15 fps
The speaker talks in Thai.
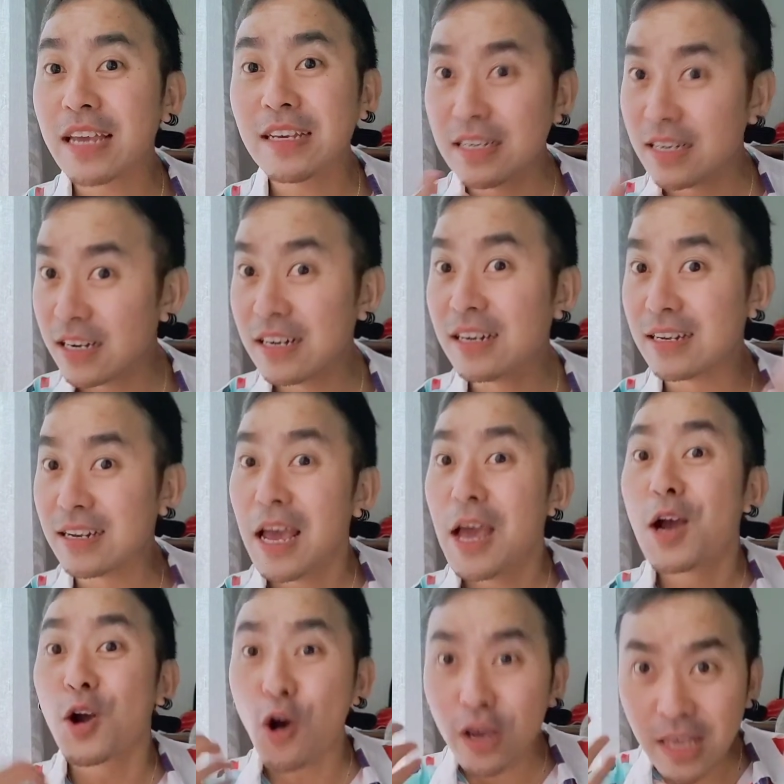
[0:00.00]
อื่
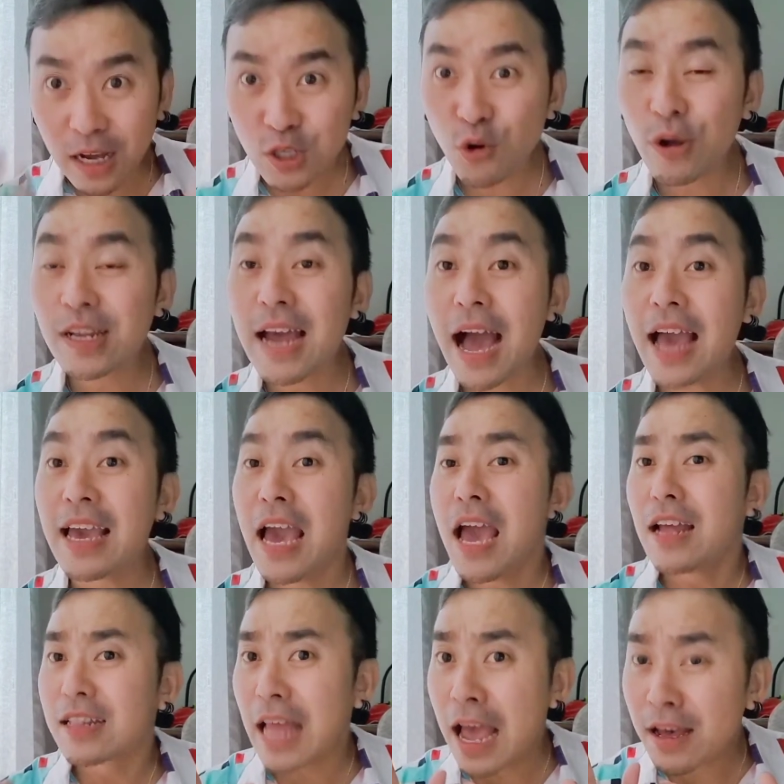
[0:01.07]
นๆก็ยังช่วยได้
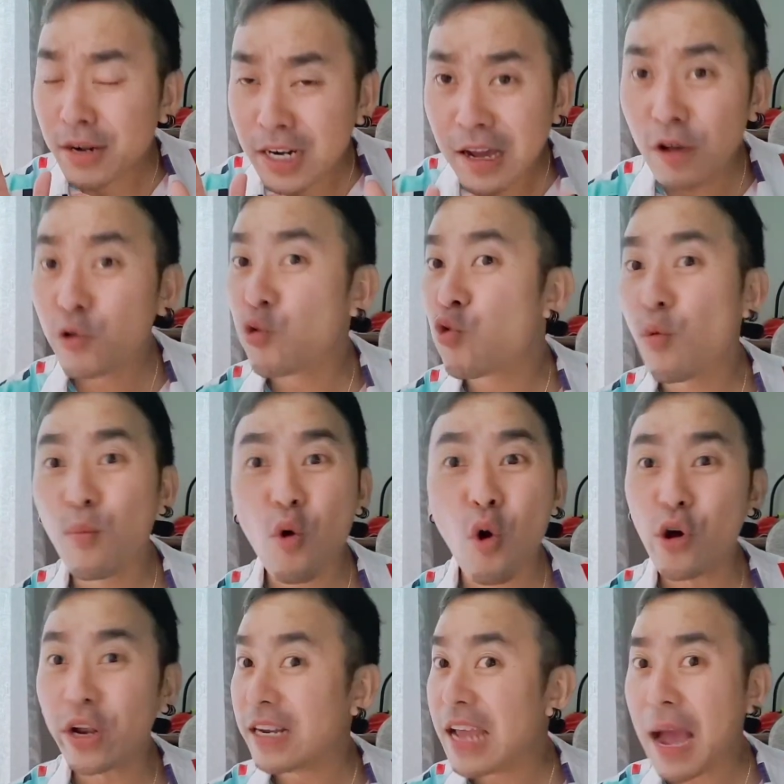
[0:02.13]
แต่เรื่องรูขุมข
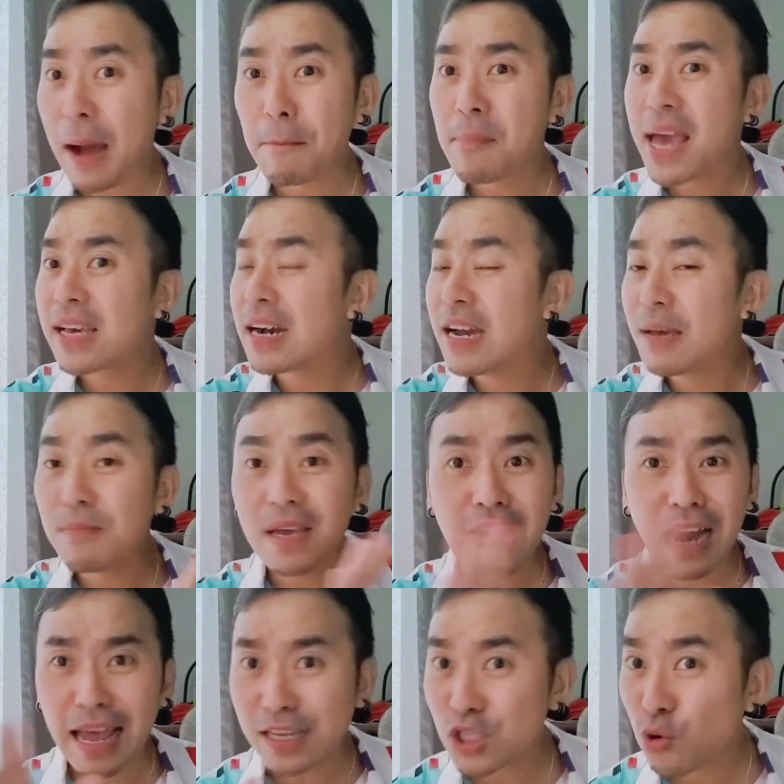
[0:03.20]
นเนี่ยไม่เคยมี
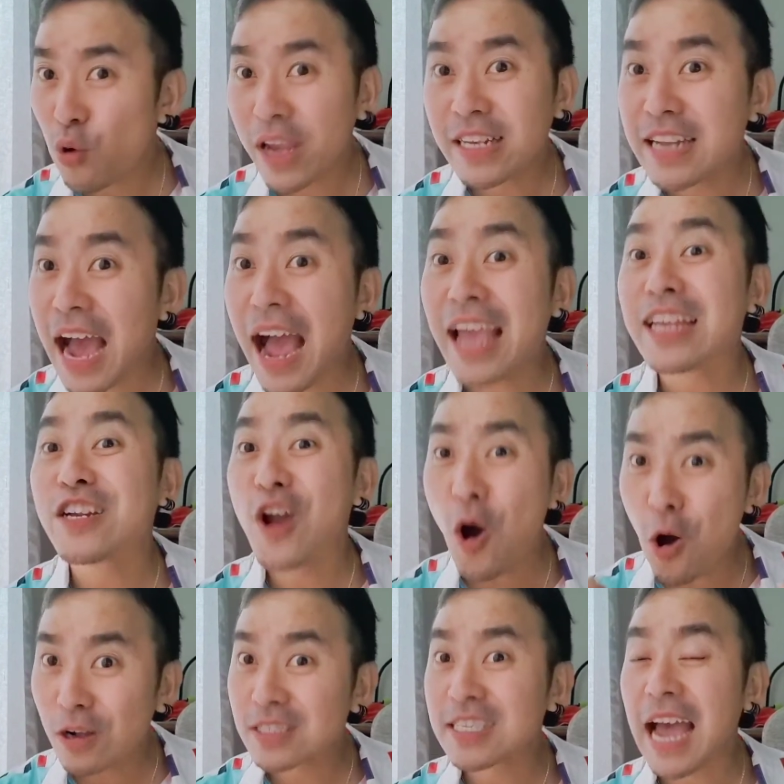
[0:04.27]
ใครช่วยได้น
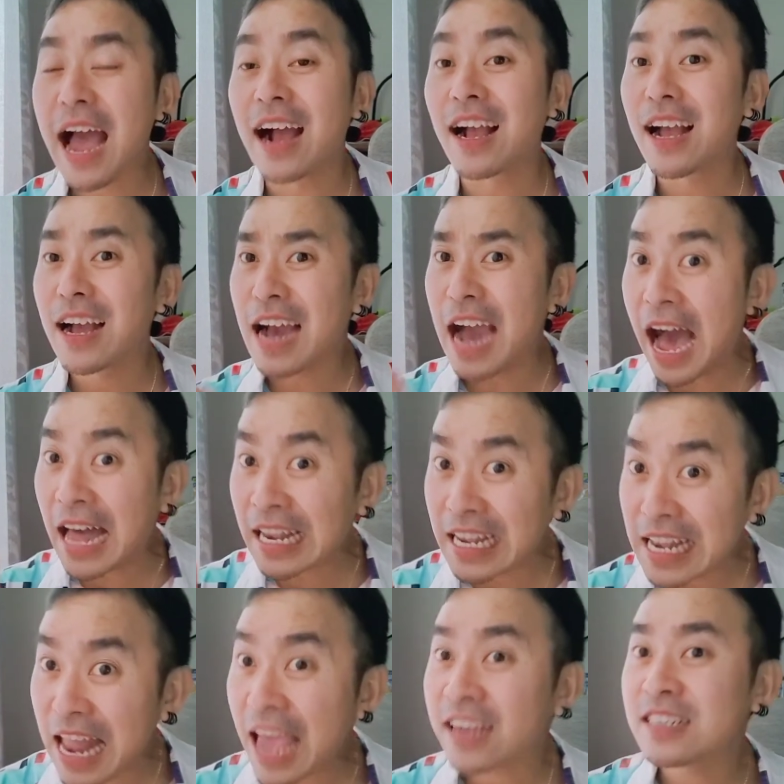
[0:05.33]
อกจากคา
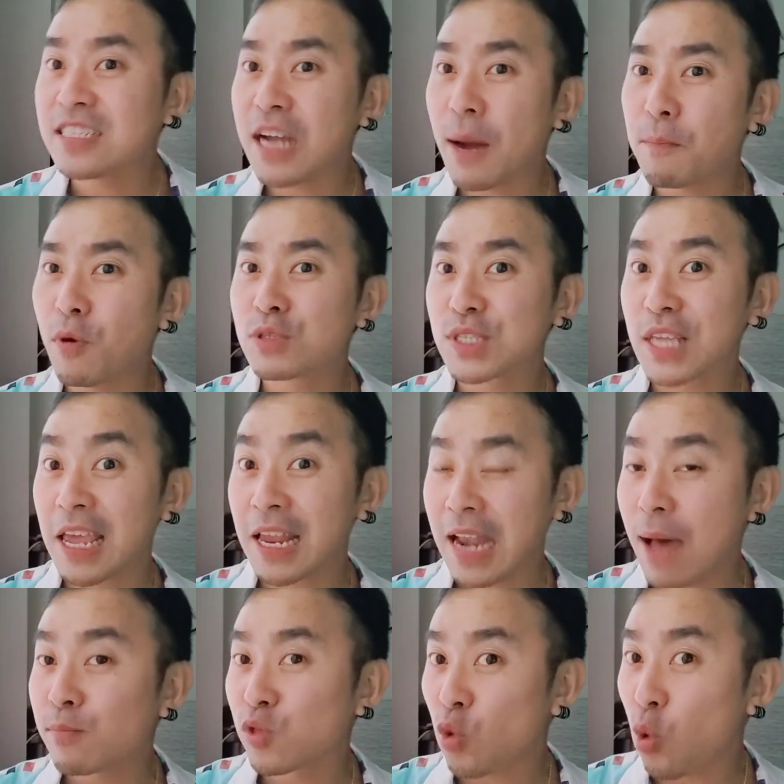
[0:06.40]
แลนดับเบิลเซ
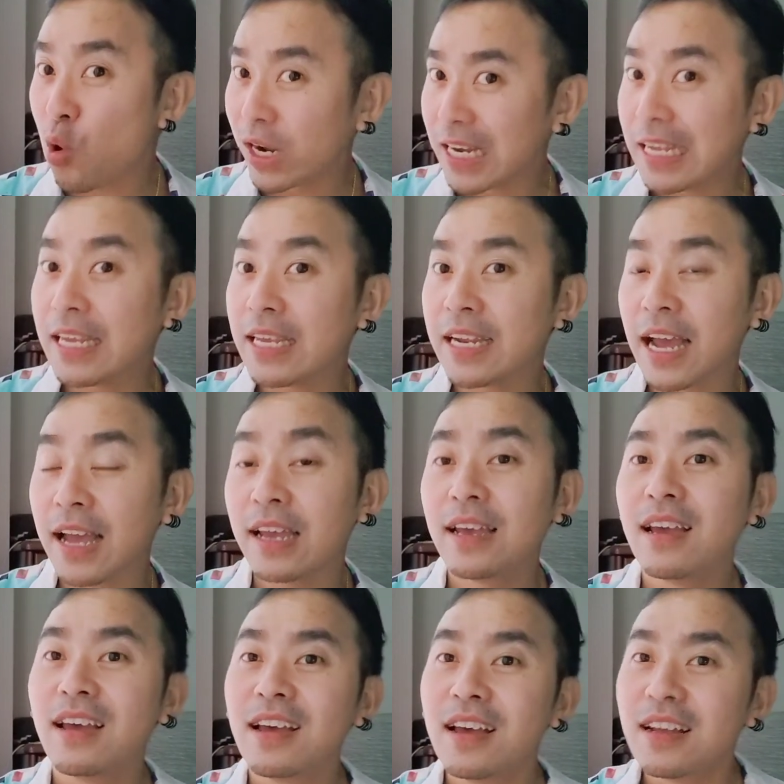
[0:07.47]
รั่มตัวนี้นะ
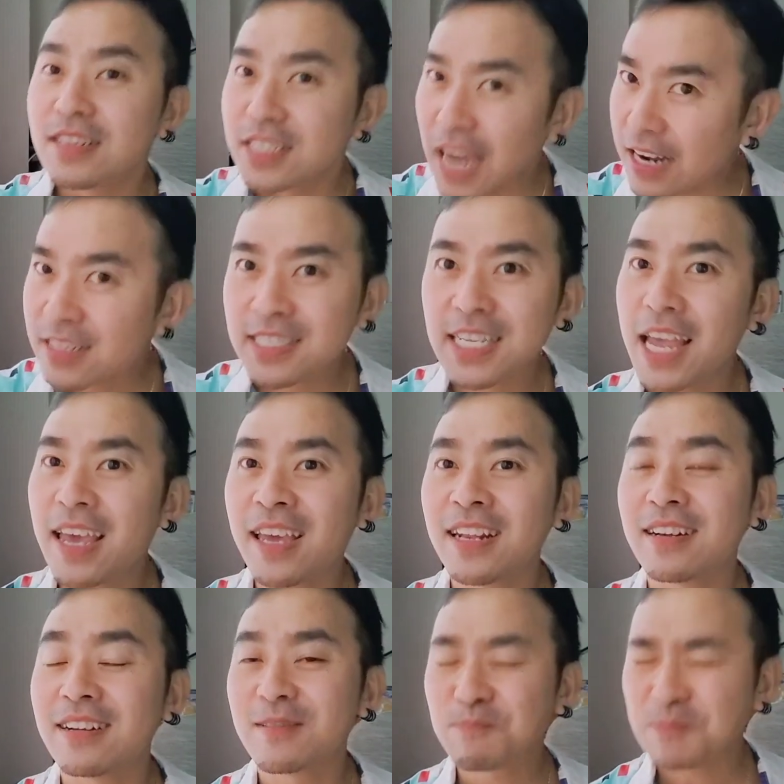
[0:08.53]
ชัดเจน
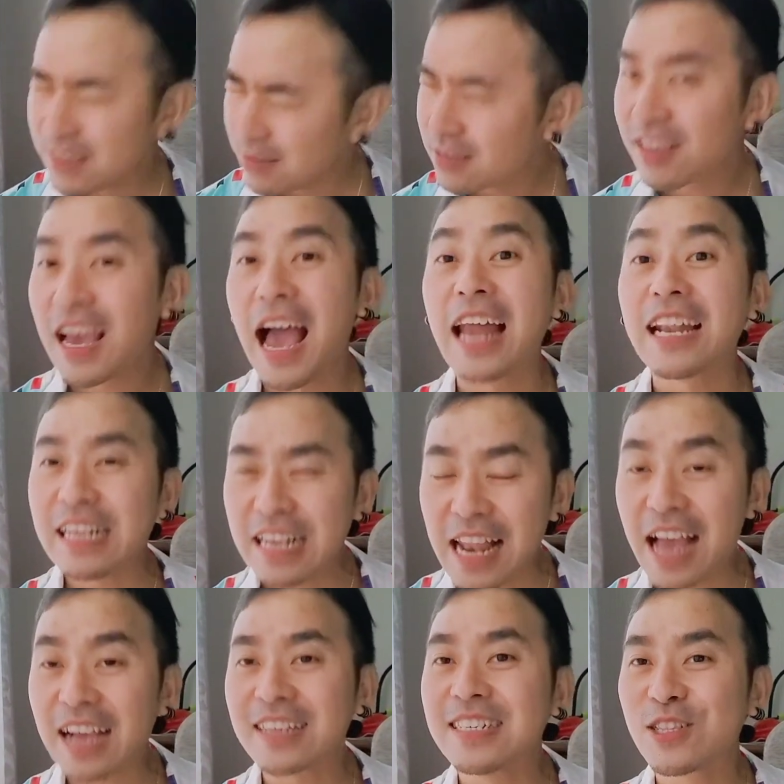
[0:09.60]
อันนี้
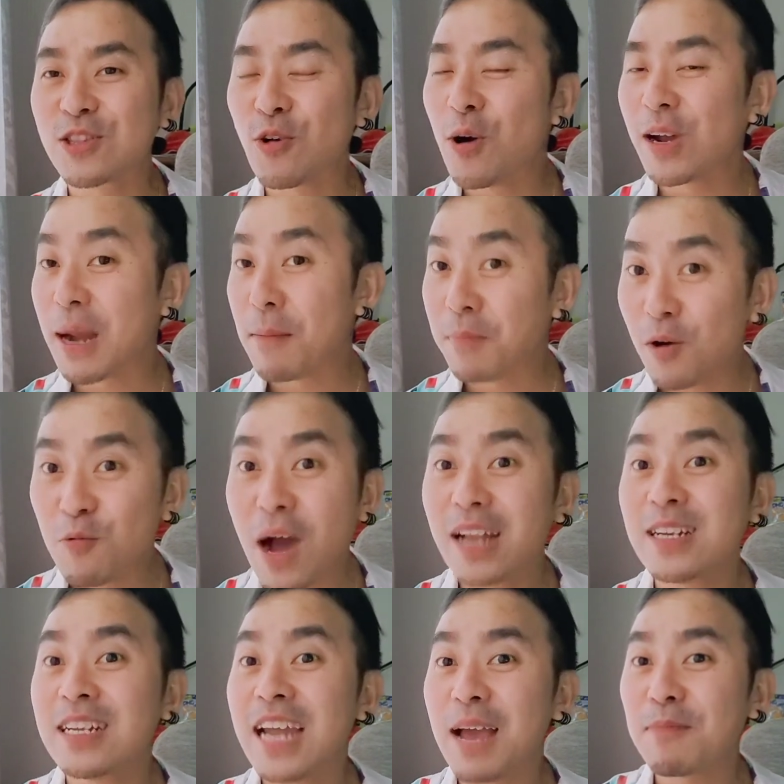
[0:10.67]
แหละคือตัว No.1
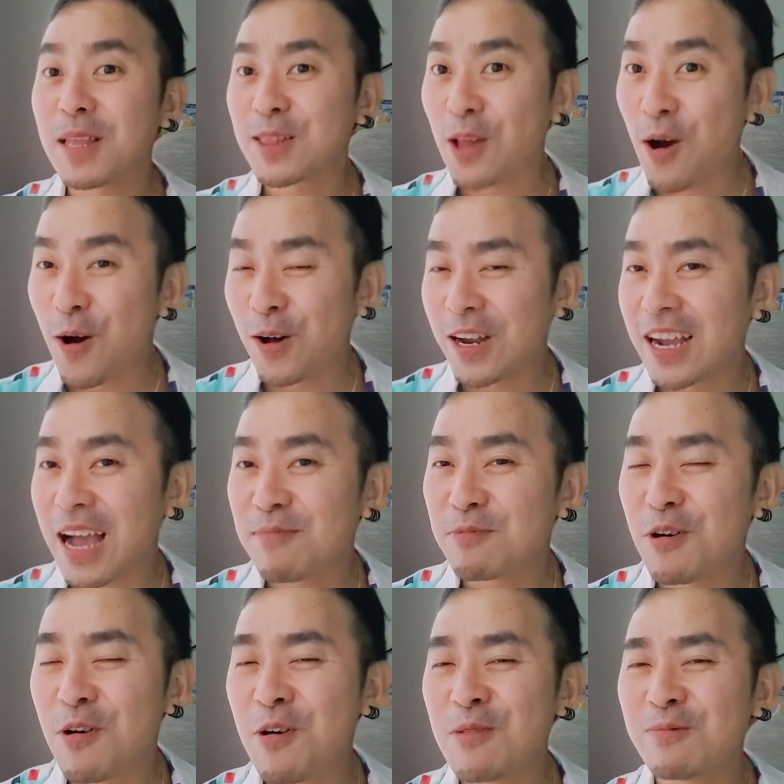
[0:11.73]
ที่ได้ไปต่อนะครับ
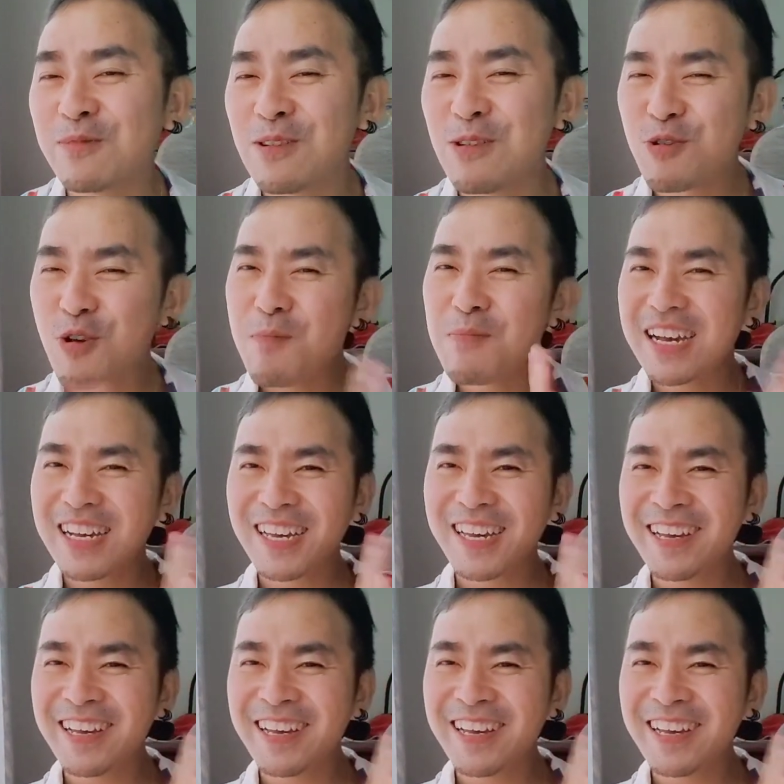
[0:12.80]
ผมรวมมือ